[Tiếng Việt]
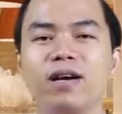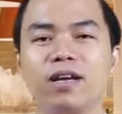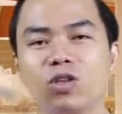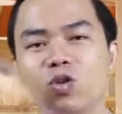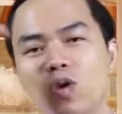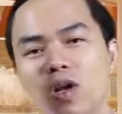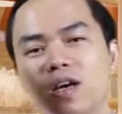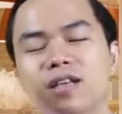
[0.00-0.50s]
cái
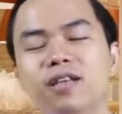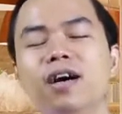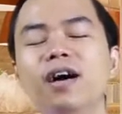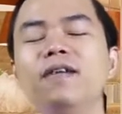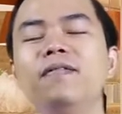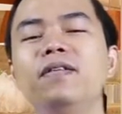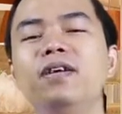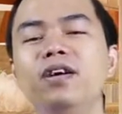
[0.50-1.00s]
tốt hơn
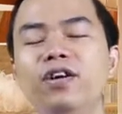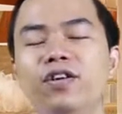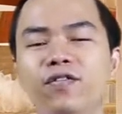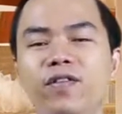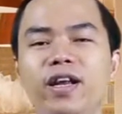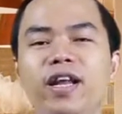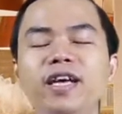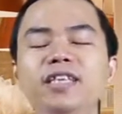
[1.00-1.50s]
nữa
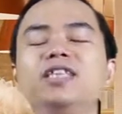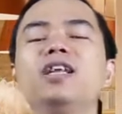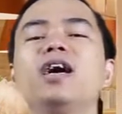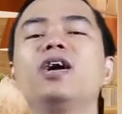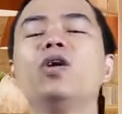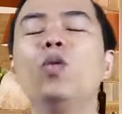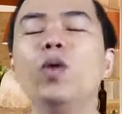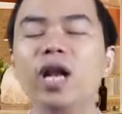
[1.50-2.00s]
và đấy chính
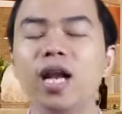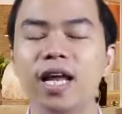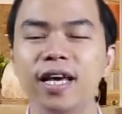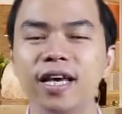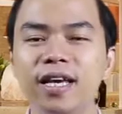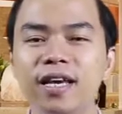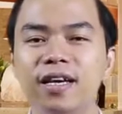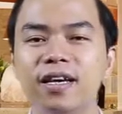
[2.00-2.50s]
là cái nguyên
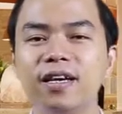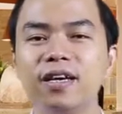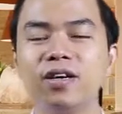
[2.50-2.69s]
lý